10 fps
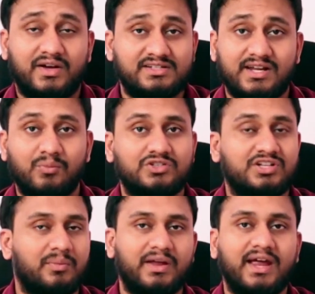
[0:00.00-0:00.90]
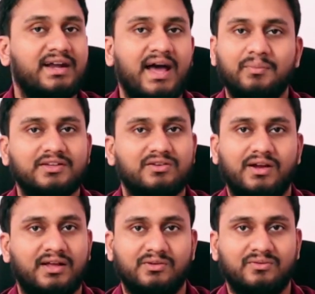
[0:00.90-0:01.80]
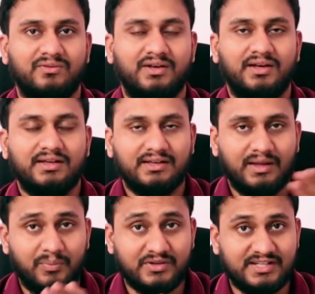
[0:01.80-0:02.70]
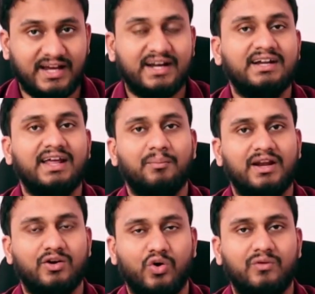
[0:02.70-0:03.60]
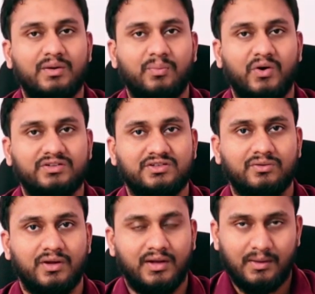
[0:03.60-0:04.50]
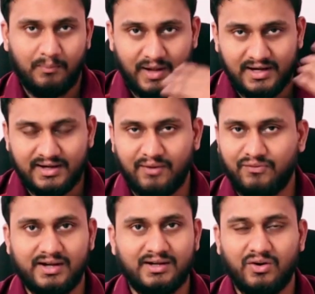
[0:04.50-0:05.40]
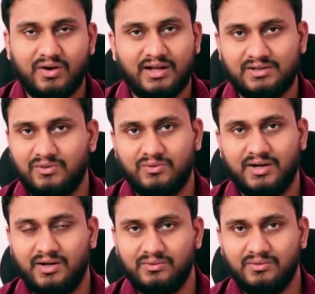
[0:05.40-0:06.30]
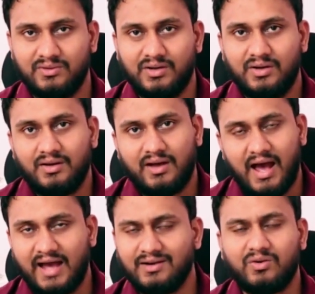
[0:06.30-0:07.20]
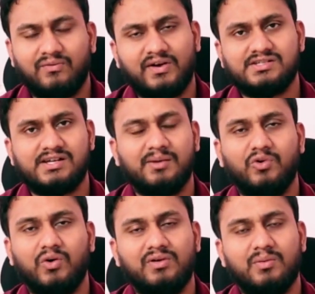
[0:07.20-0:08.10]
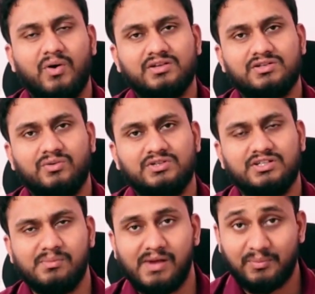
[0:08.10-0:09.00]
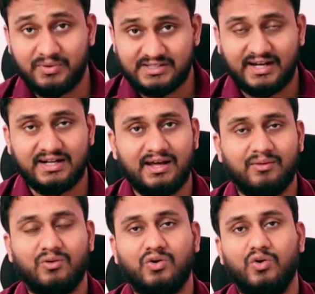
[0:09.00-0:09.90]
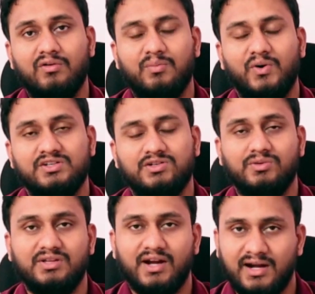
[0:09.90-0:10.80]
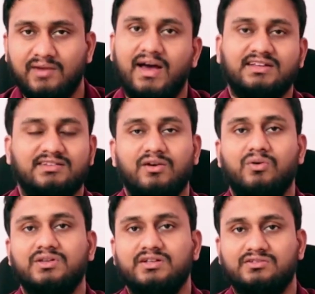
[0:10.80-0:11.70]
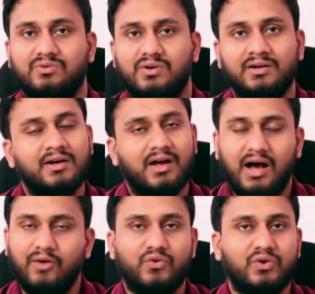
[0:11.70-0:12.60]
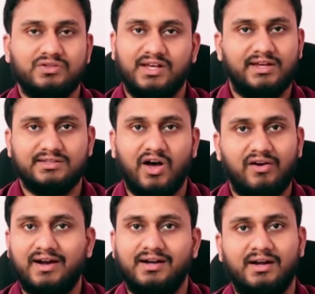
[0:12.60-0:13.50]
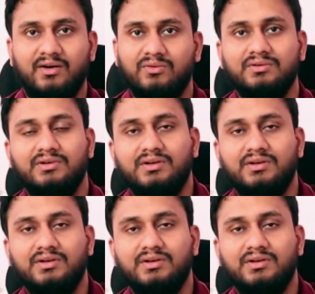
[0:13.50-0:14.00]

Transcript: ఫస్ట్ టైం వచ్చినప్పుడు ఏ డ్యామేజ్ లేదు ఇప్పుడు సెకండ్ టైం మళ్ళీ కోవిడ్ పాజిటివ్ మళ్ళీ నా ఫ్రెండ్ ఒక అతను ఉన్నాడు ఆయన కూడా ఫస్ట్ టైం కోవిడ్ పాజిటివ్ వచ్చింది మళ్ళీ ఇప్పుడు సెకండ్ టైం కూడా కోవిడ్ పాజిటివ్ ఉంది రెండు వ్యాక్సిన్లు కూడా తీసుకున్నాడు అఫ్కోర్స్ కోర్స్ హీఈస్ ఆల్ రైట్ నౌ